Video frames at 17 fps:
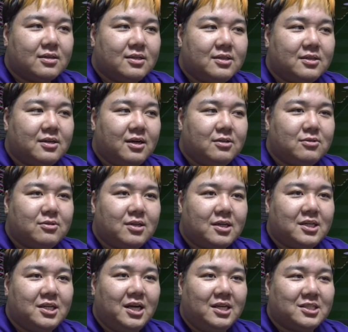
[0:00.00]
意外とで
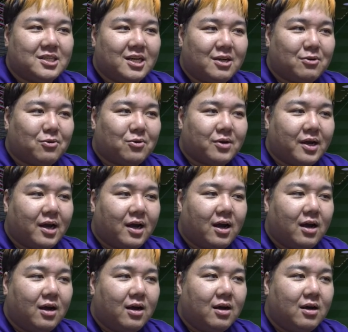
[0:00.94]
きないんじゃないのこれ。
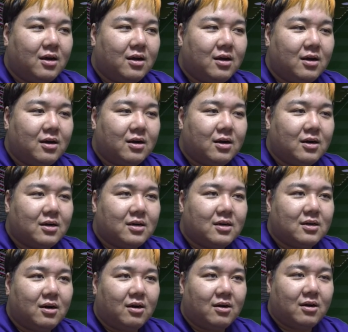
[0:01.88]
あ
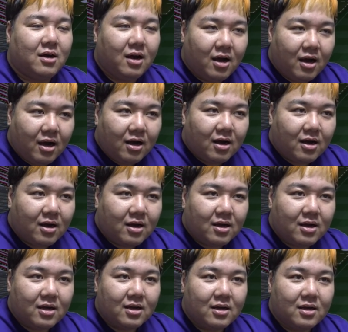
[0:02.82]
ら？
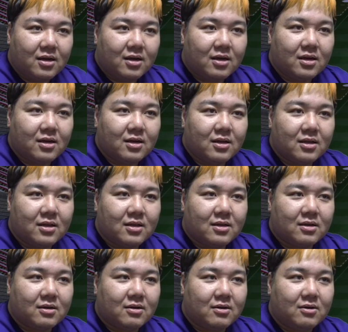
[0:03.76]

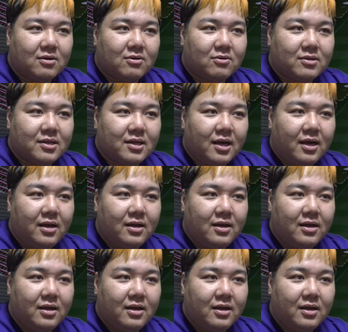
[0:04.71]
あー、これで